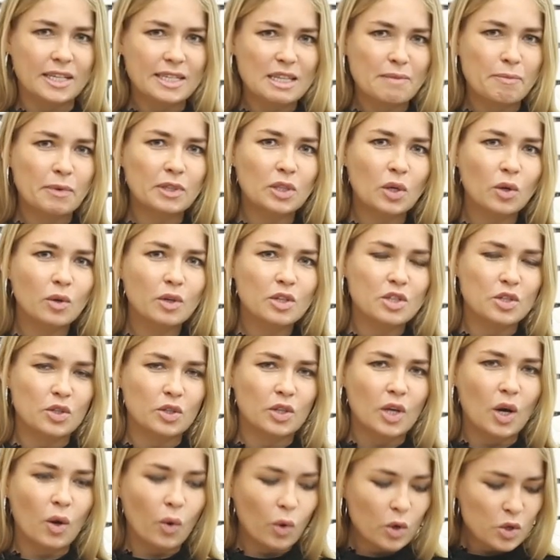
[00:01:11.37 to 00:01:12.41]
Если потрогать
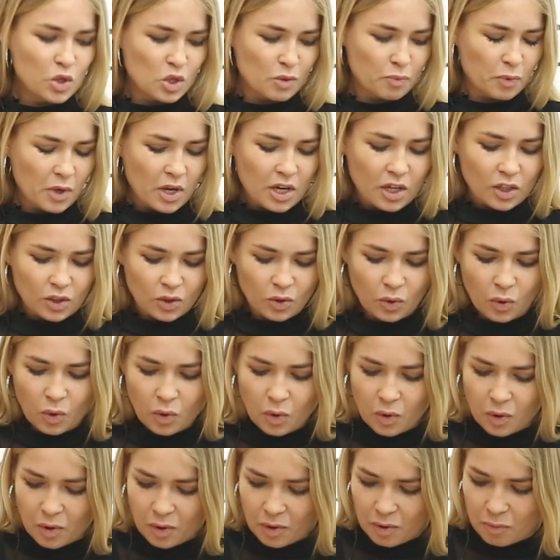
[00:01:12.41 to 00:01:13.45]
ее на ощупь,
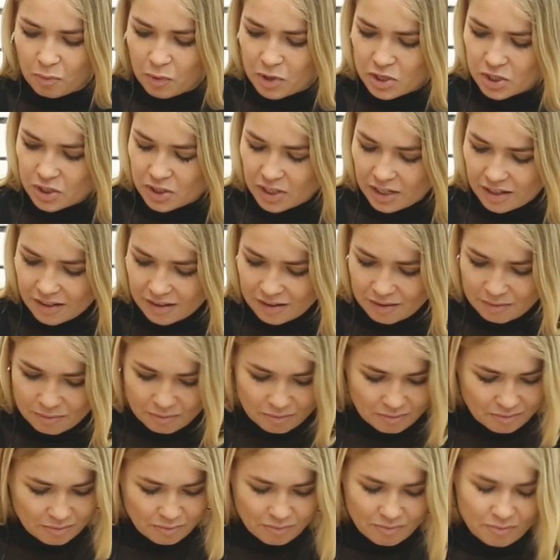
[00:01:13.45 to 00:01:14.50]
то можно
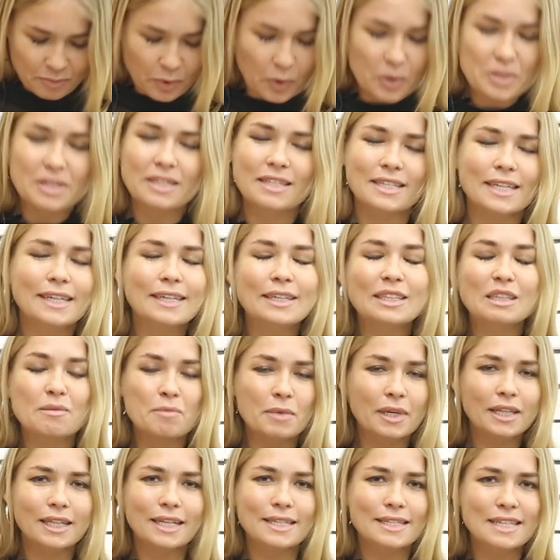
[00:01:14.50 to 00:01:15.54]
просто
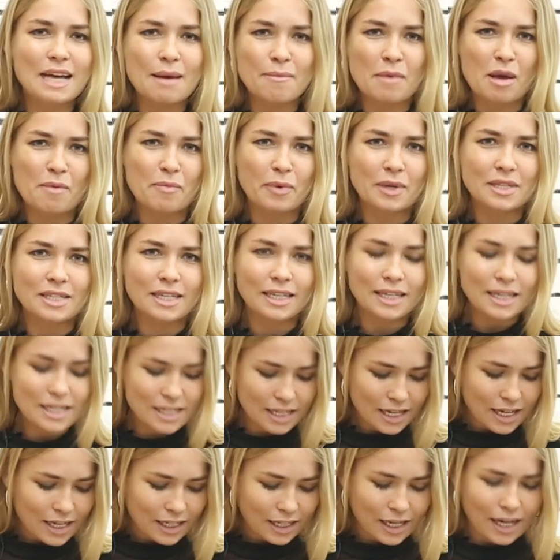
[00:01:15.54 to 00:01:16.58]
закрытыми глазами
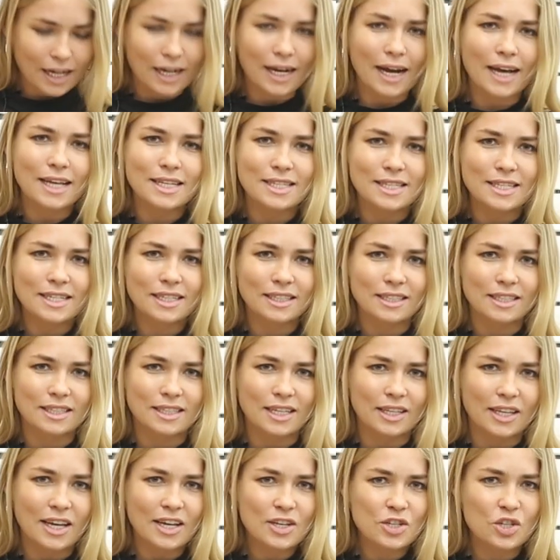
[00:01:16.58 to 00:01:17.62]
определить, какая из них
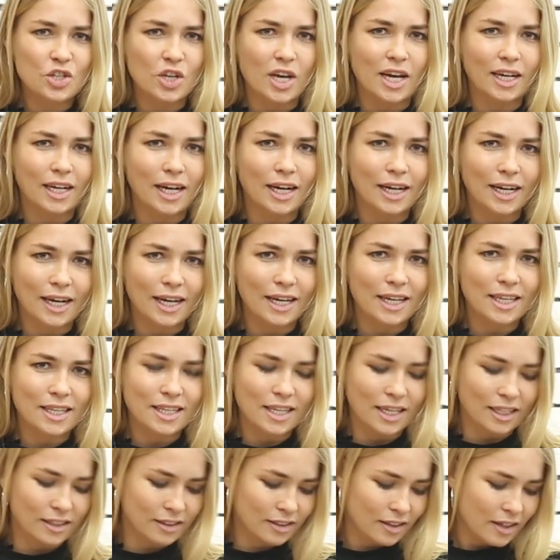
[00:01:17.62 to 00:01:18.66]
настоящая, а какая
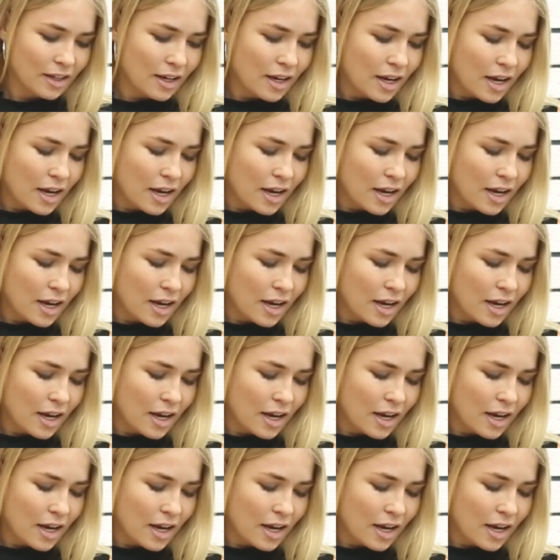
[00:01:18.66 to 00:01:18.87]
нет.